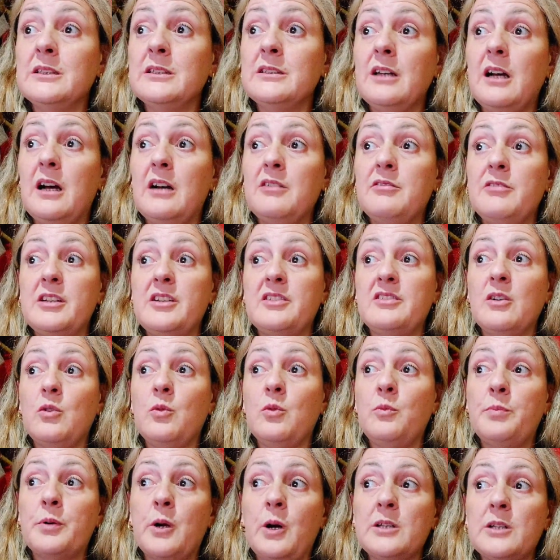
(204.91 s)
a versão
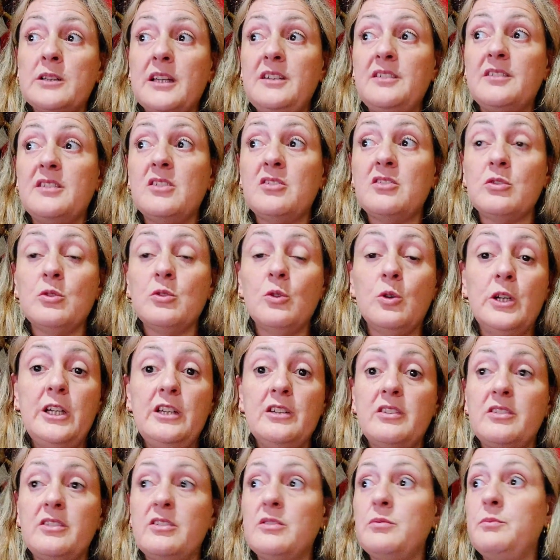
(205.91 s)
Pro tem
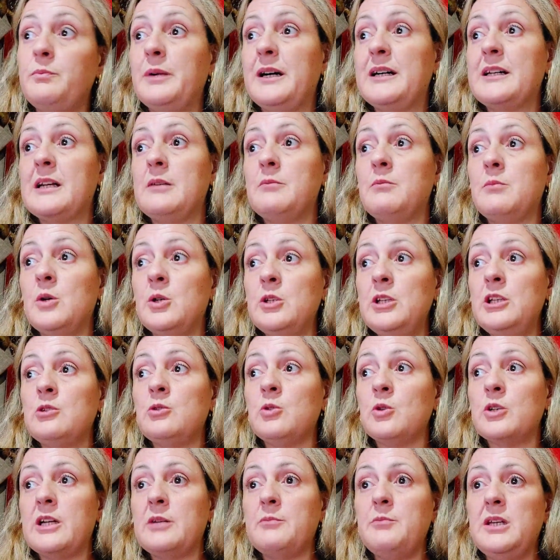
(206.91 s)
sensores para
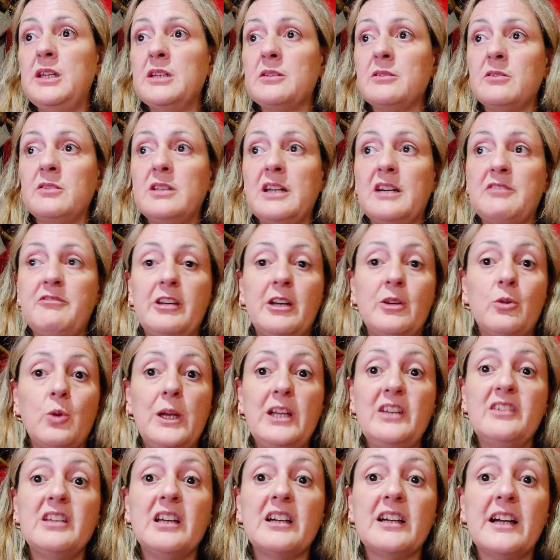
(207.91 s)
monitoramento da
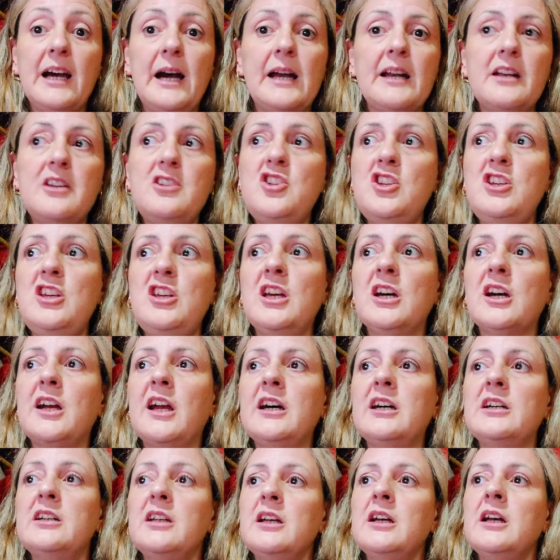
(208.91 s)
frequência
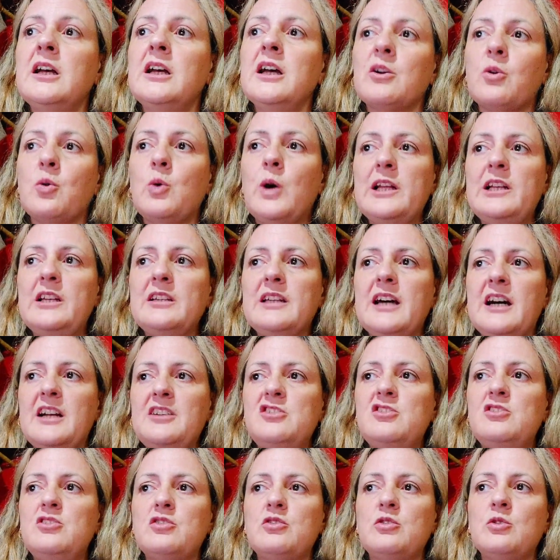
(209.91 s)
cardíaca,
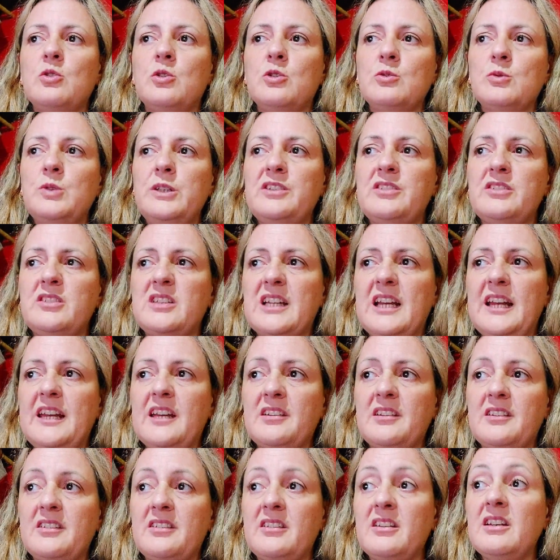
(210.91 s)
qualidade de sono e
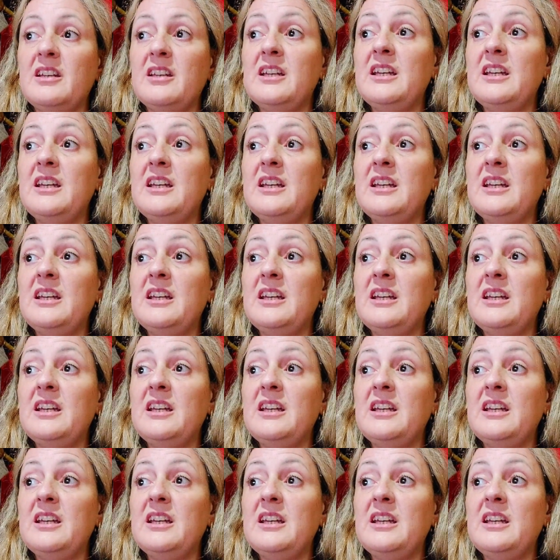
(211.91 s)
estresse.